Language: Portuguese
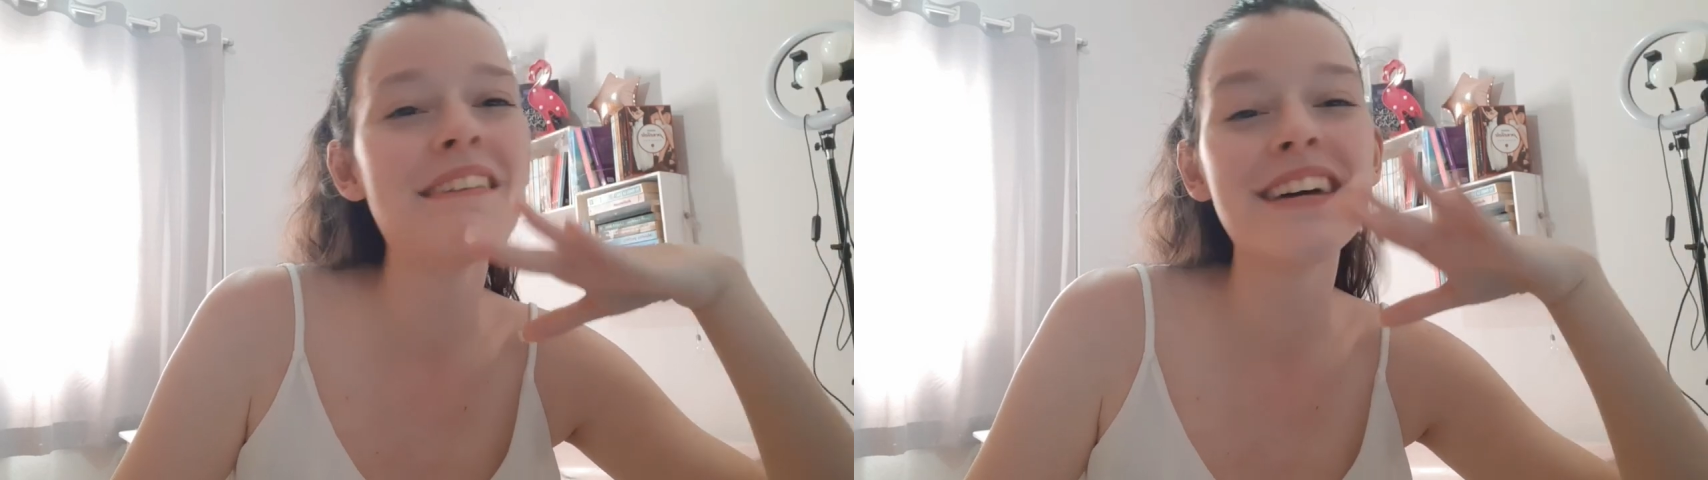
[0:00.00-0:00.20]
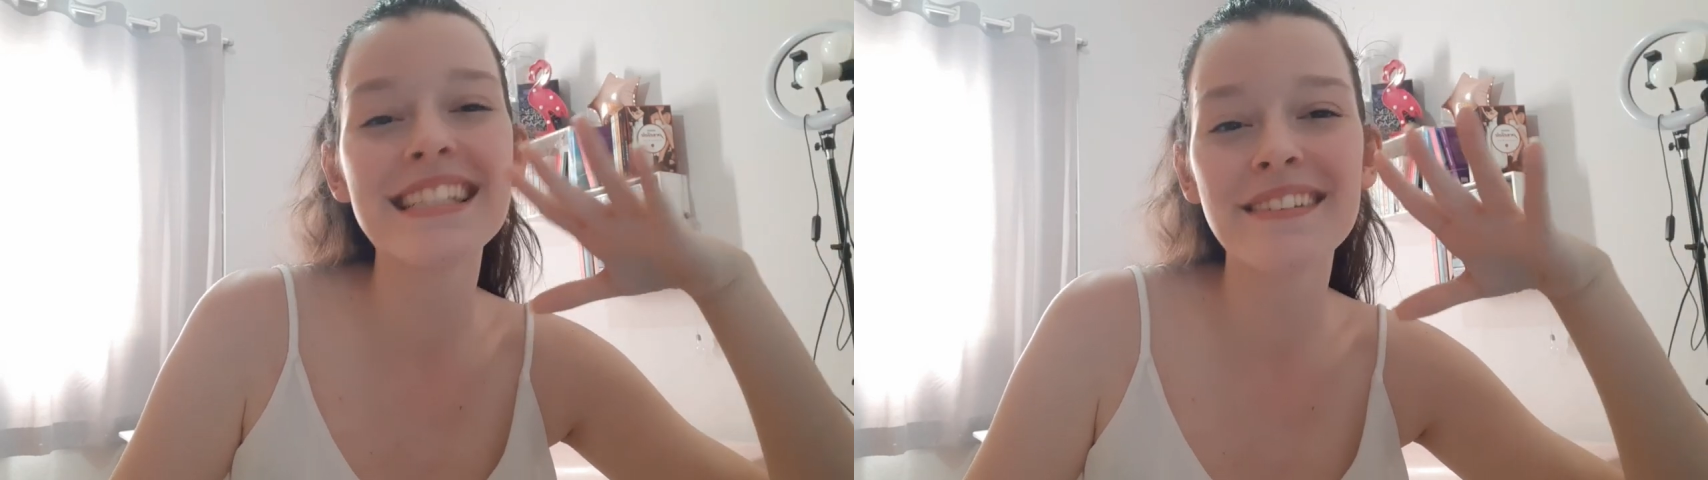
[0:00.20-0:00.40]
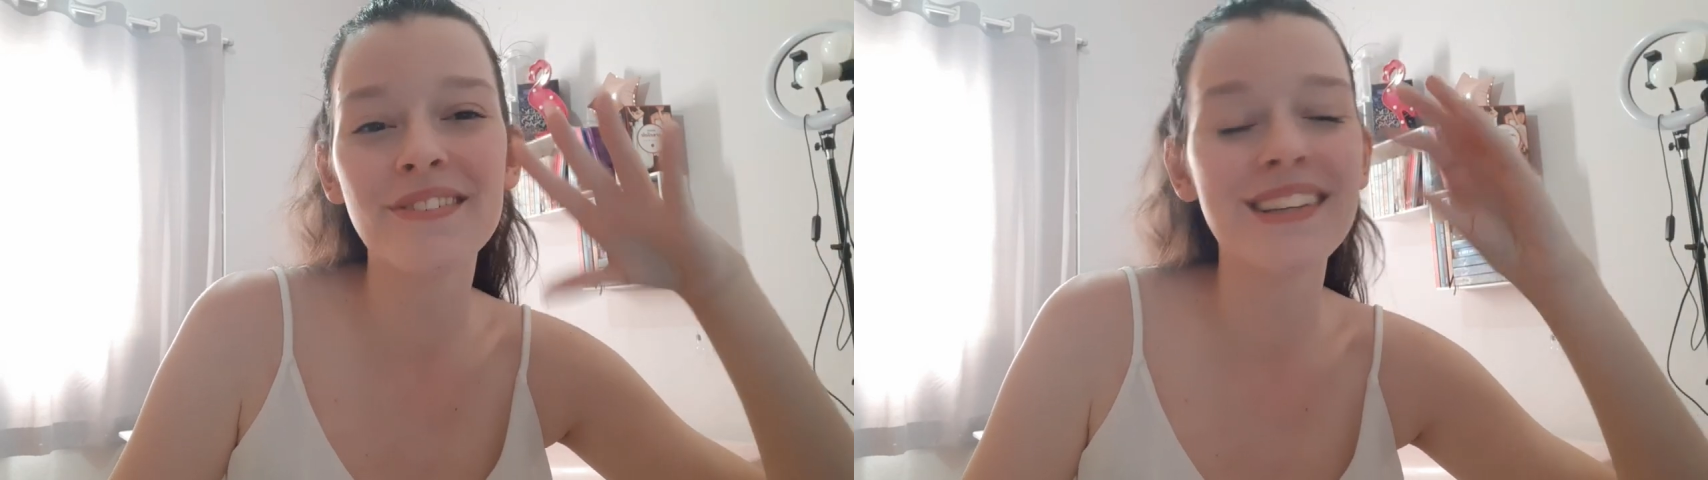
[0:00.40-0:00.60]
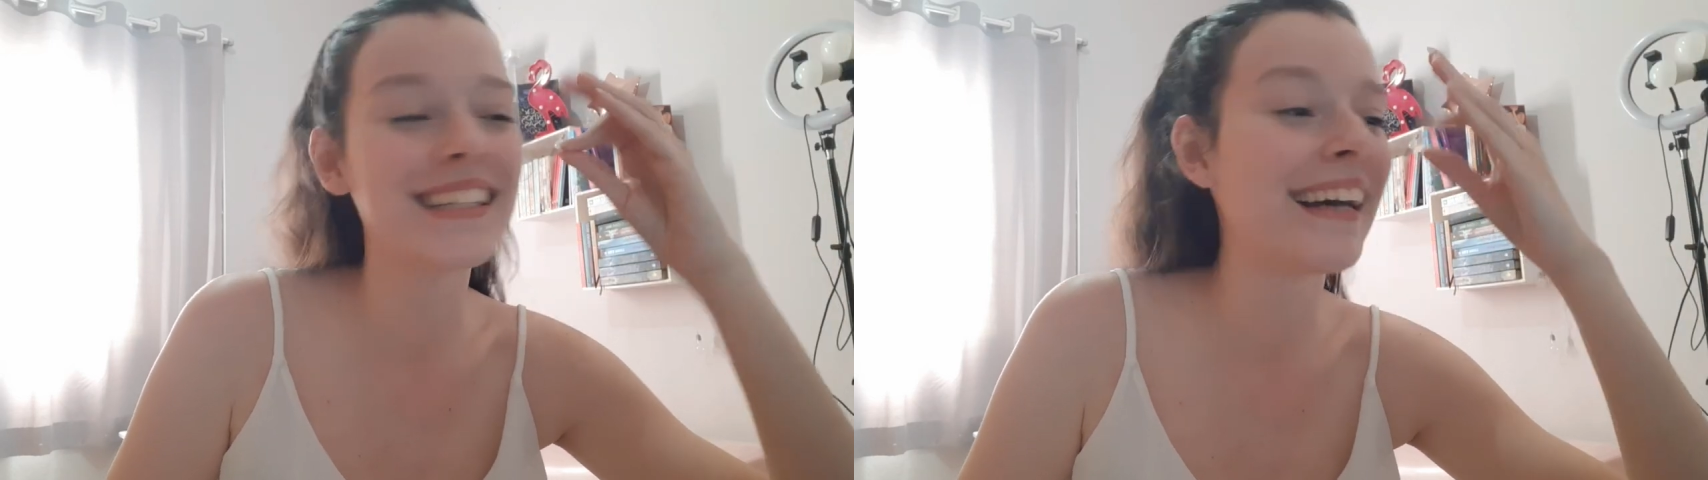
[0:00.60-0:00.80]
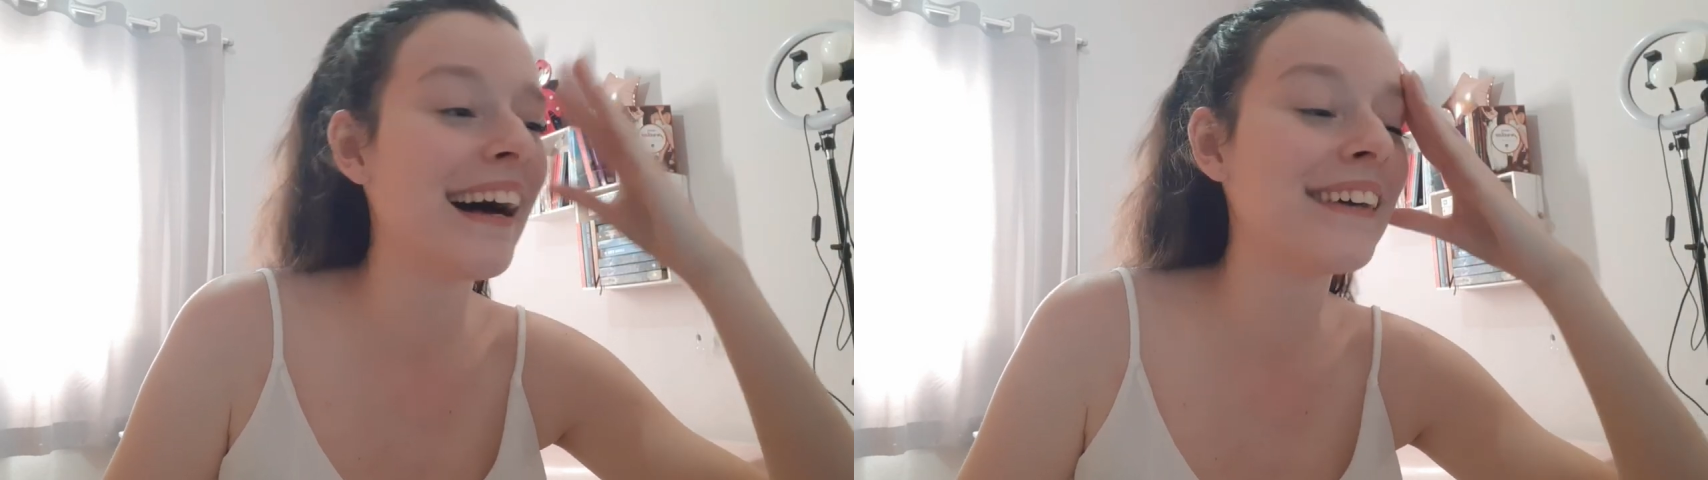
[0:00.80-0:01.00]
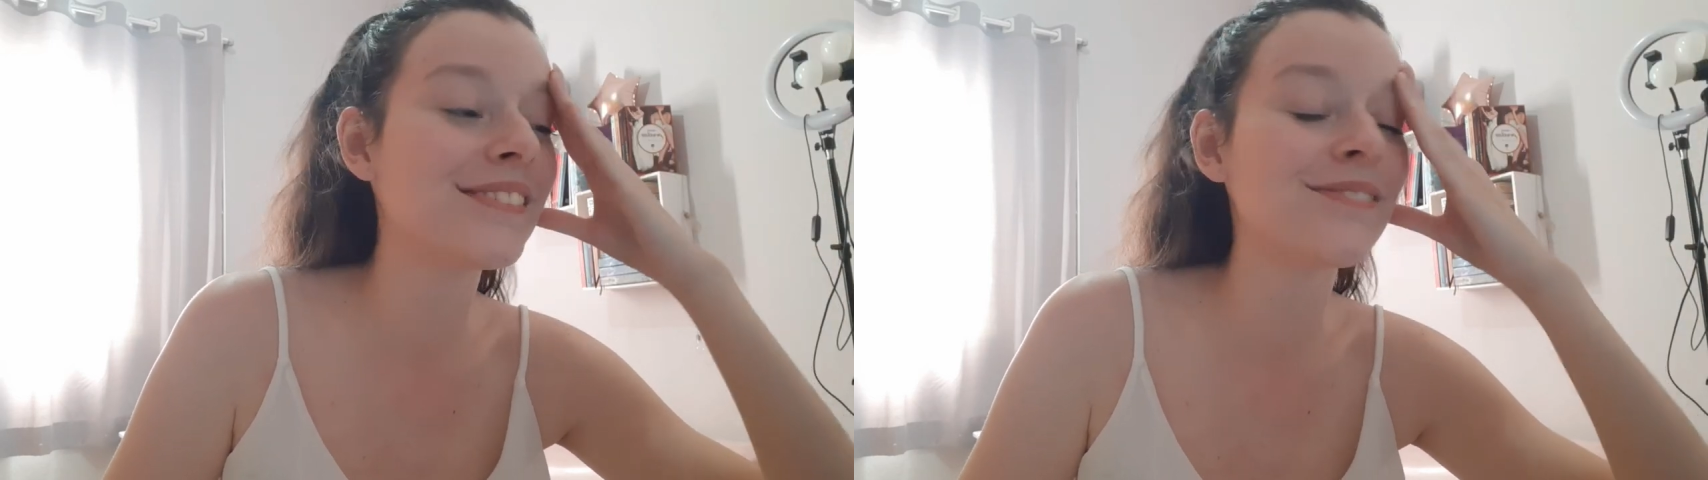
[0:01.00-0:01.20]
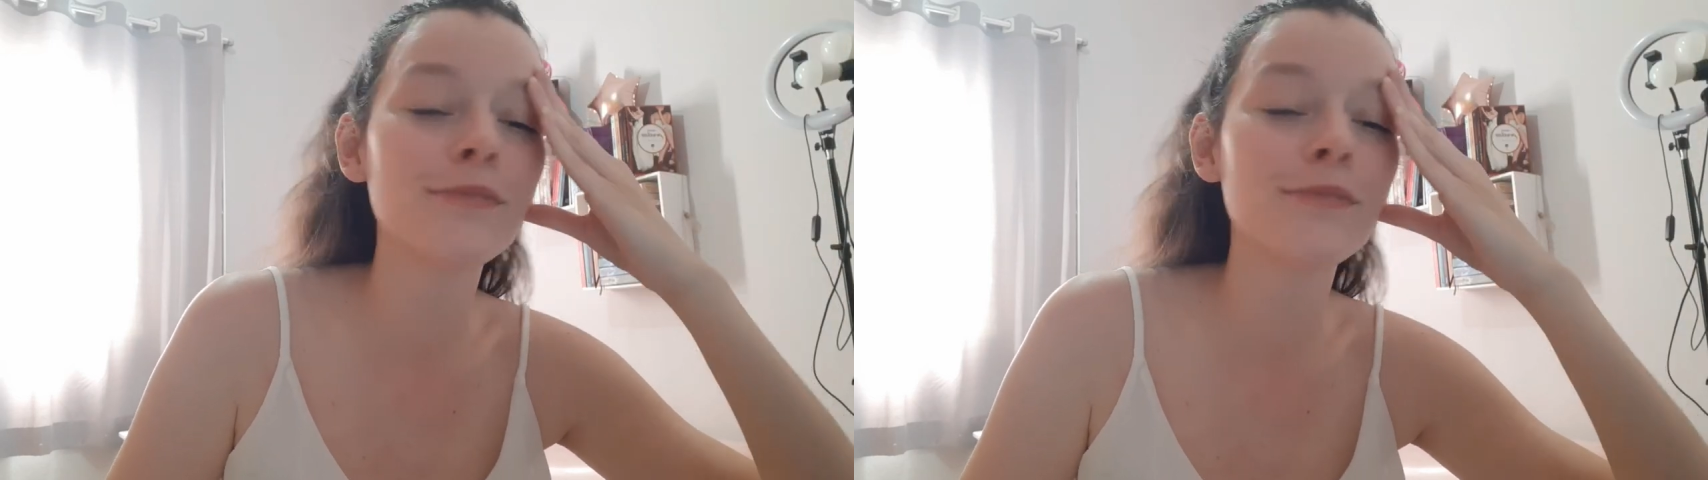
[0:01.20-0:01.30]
Mas enfim, ai,